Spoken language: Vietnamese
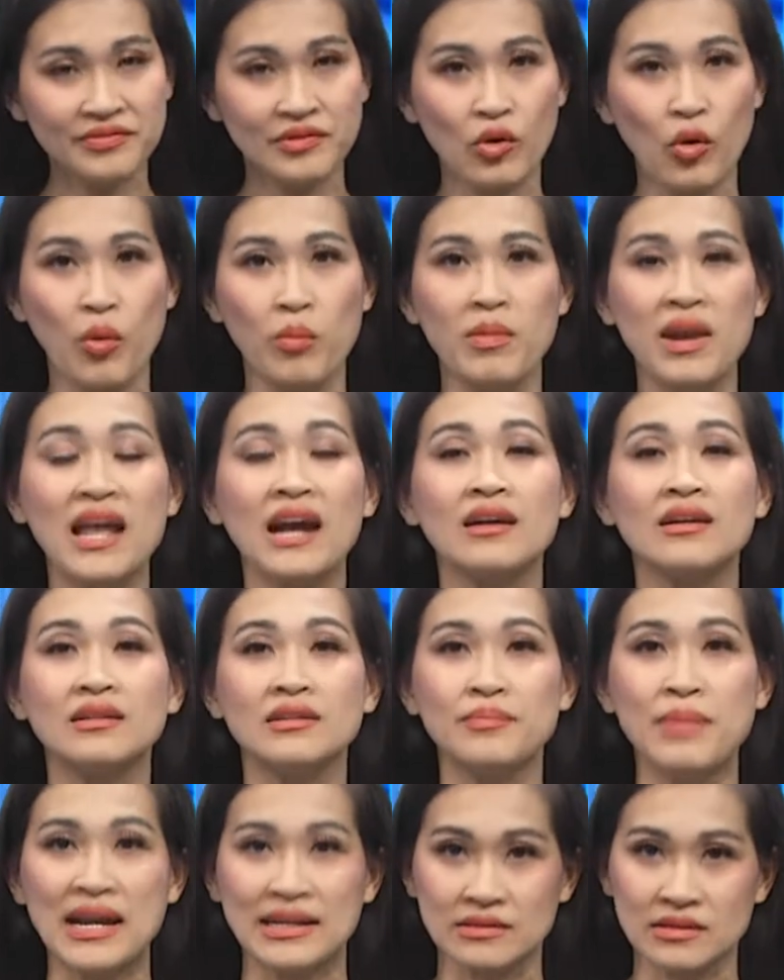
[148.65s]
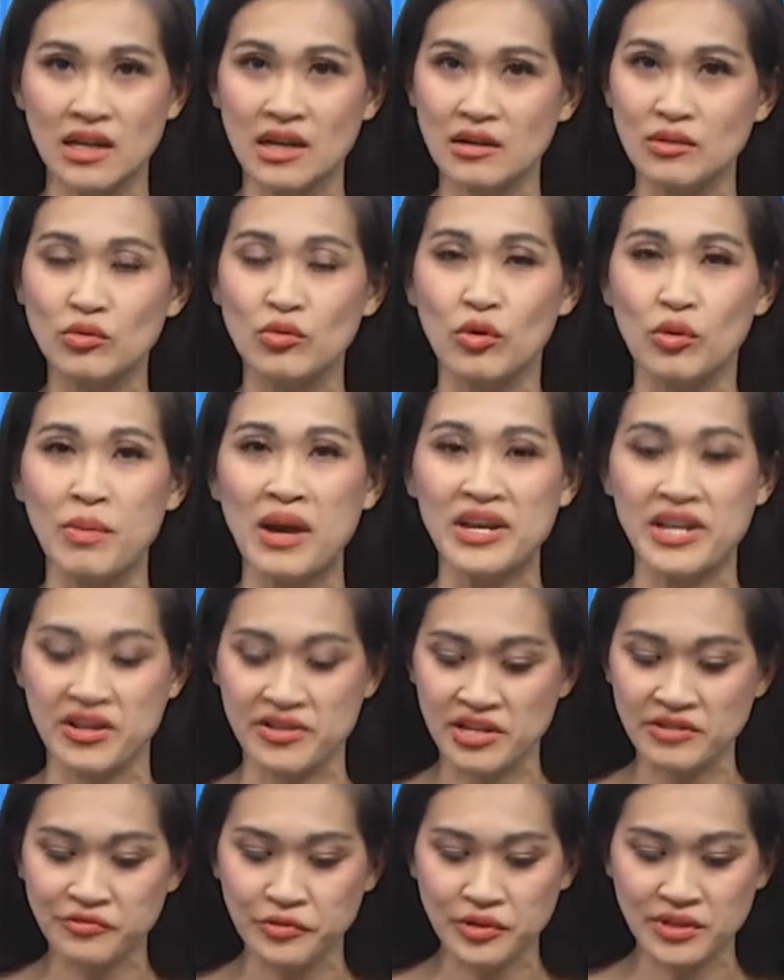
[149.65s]
cũng là người bạn thân của bà Đệ
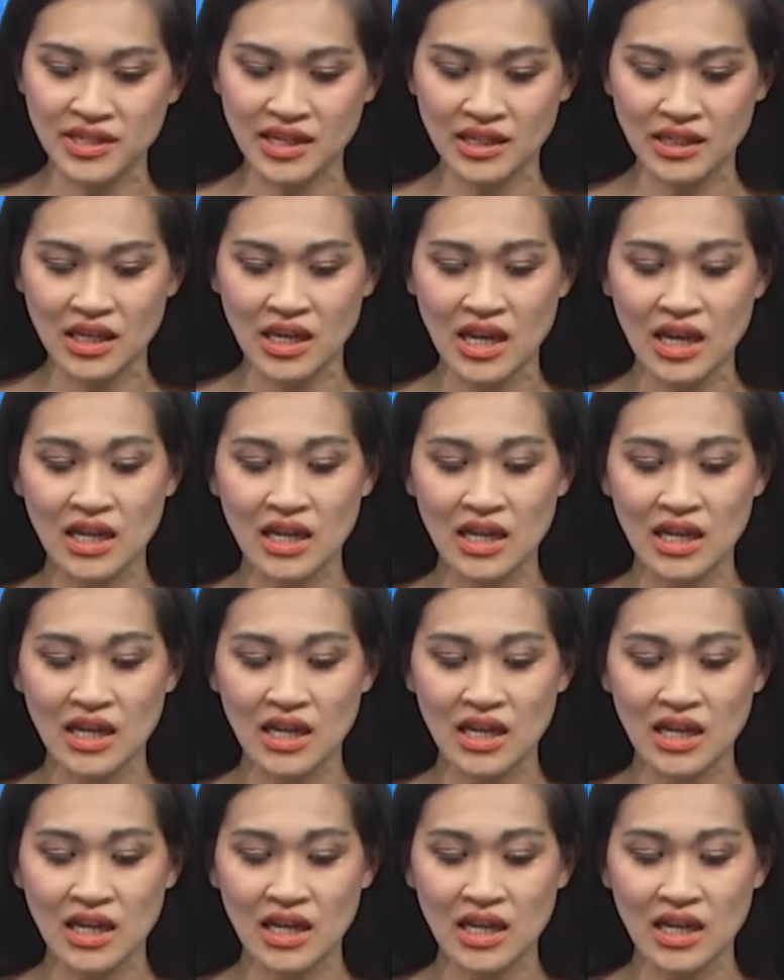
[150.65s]
Nhất Phu Nhân.